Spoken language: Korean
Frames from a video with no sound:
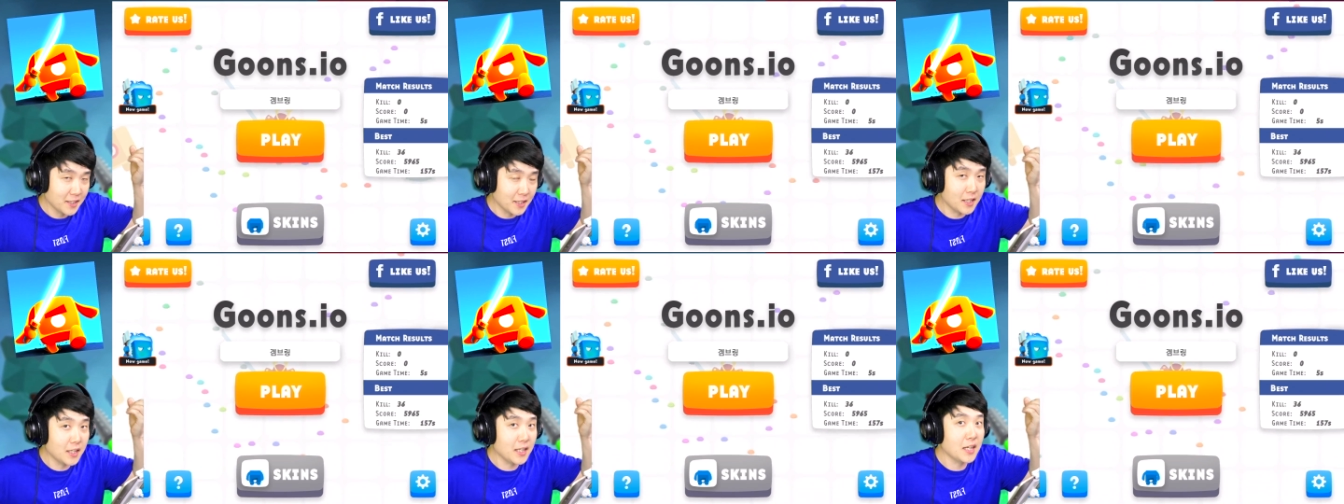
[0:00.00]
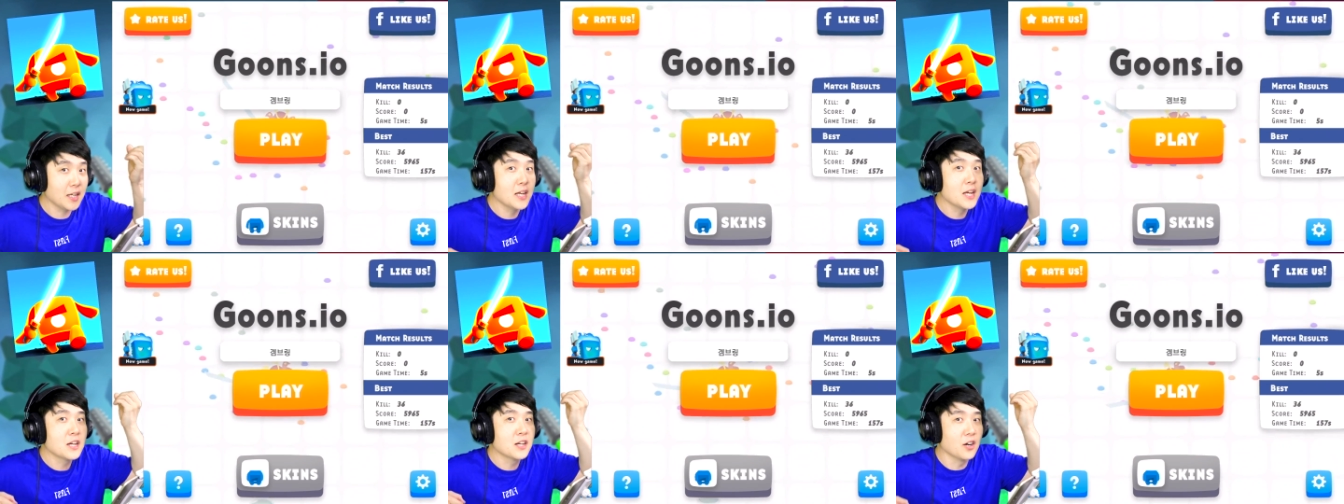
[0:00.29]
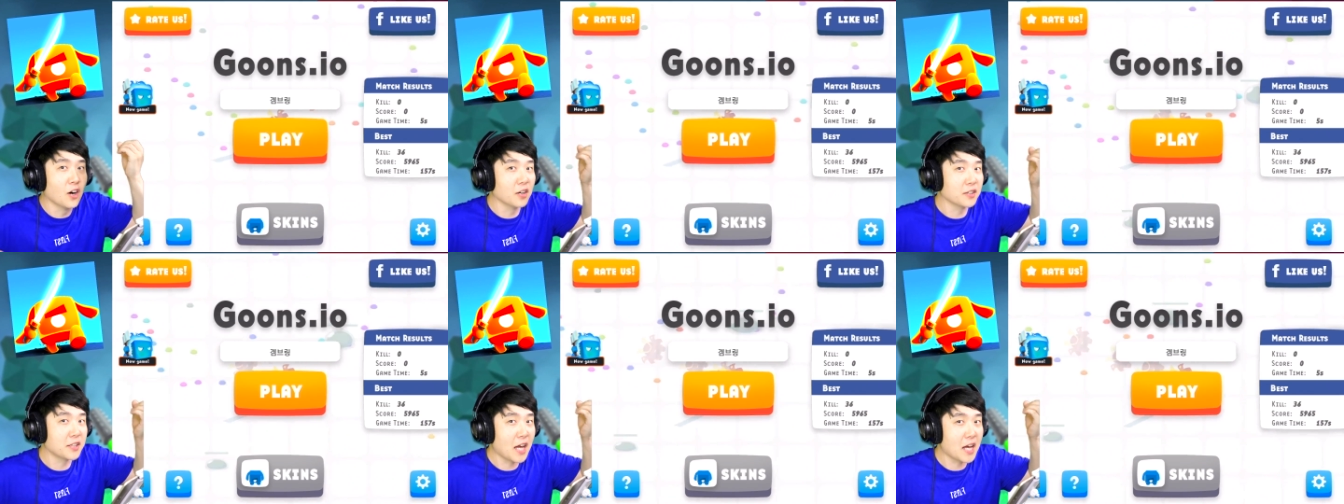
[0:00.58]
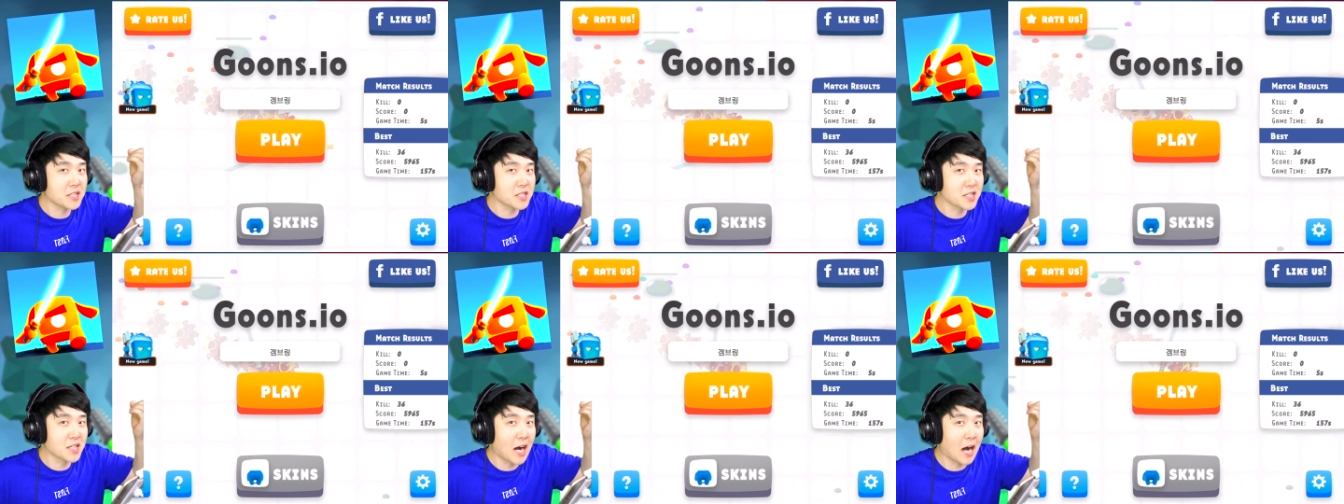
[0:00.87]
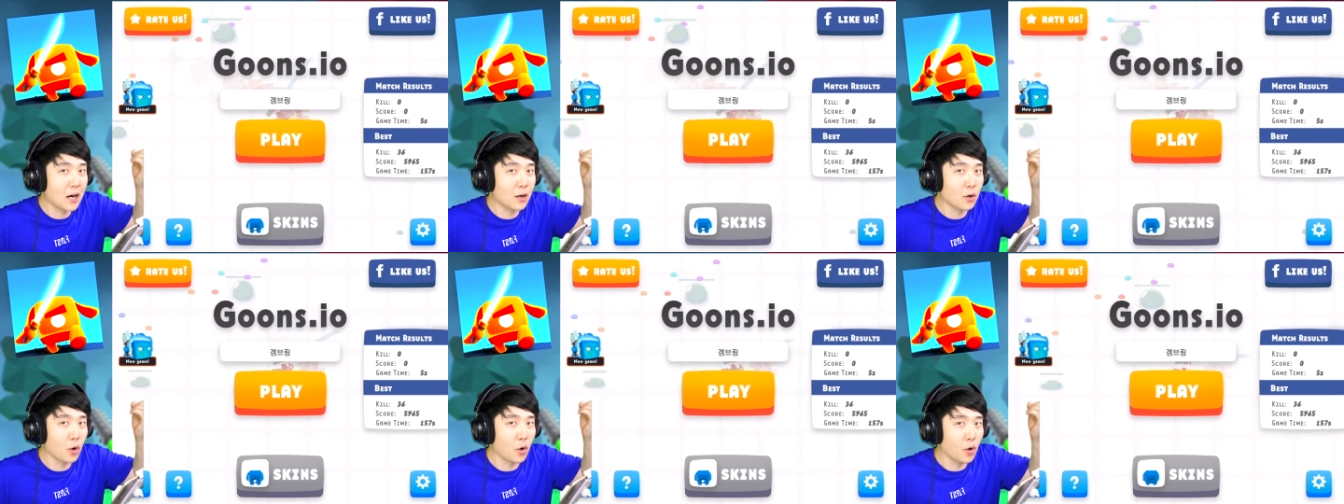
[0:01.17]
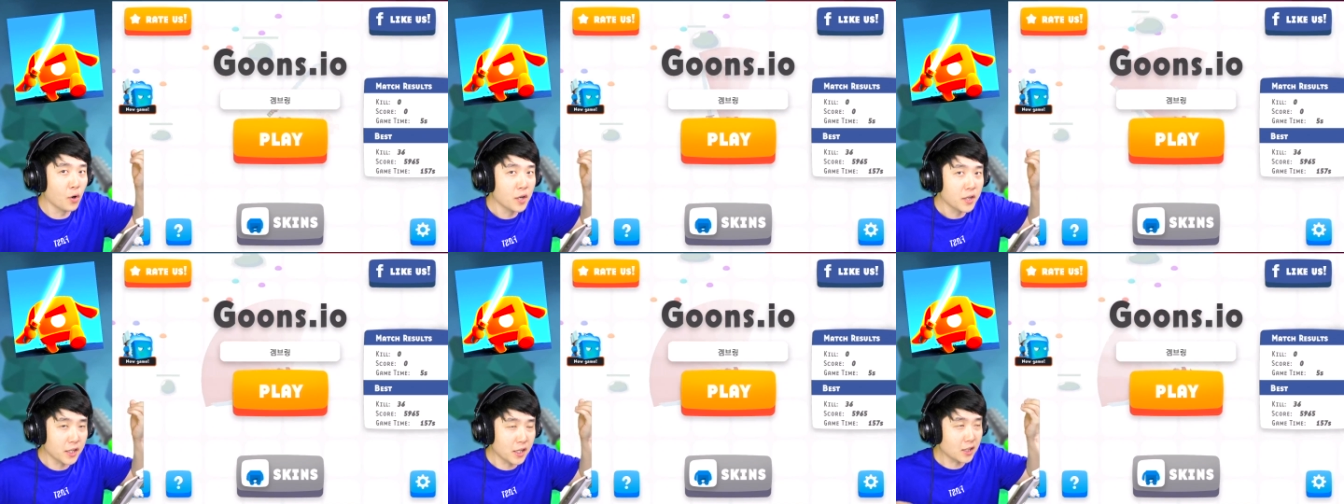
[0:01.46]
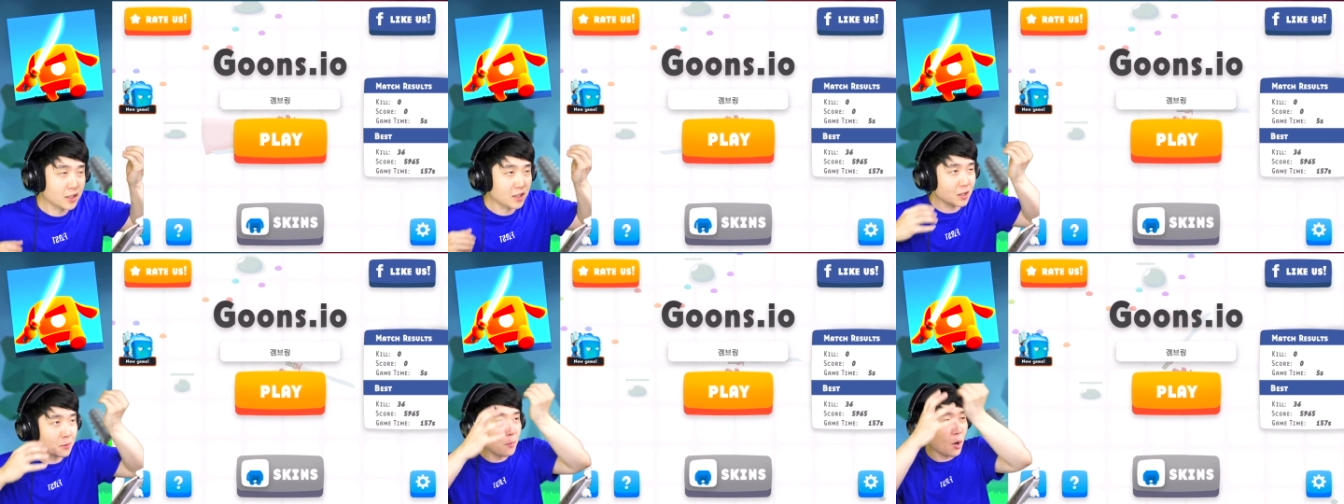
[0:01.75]
이 거대해진 칼로
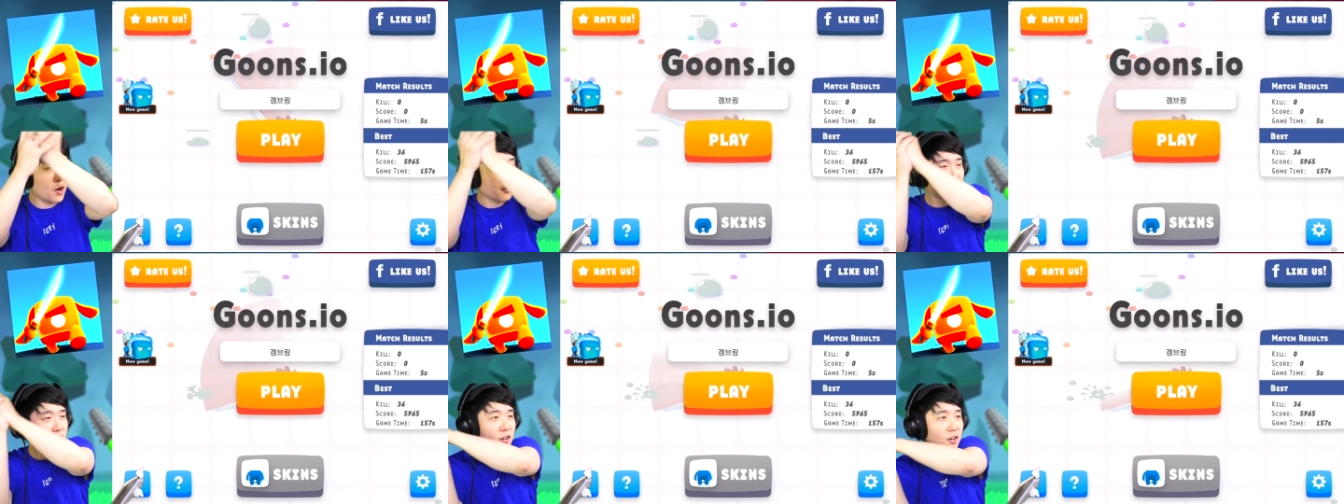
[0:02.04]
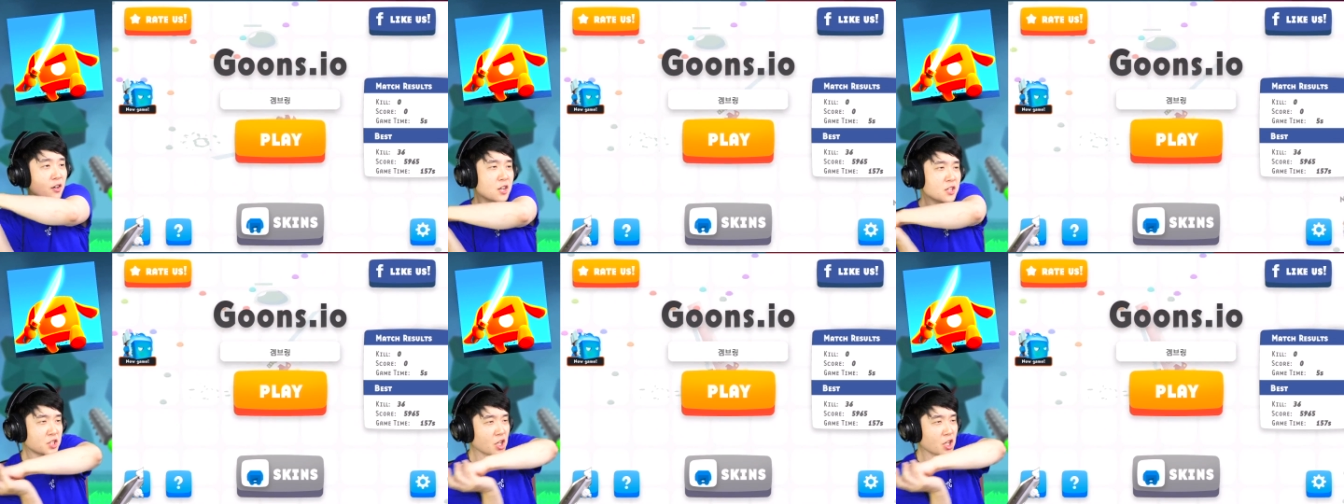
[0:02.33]
1등 먹어서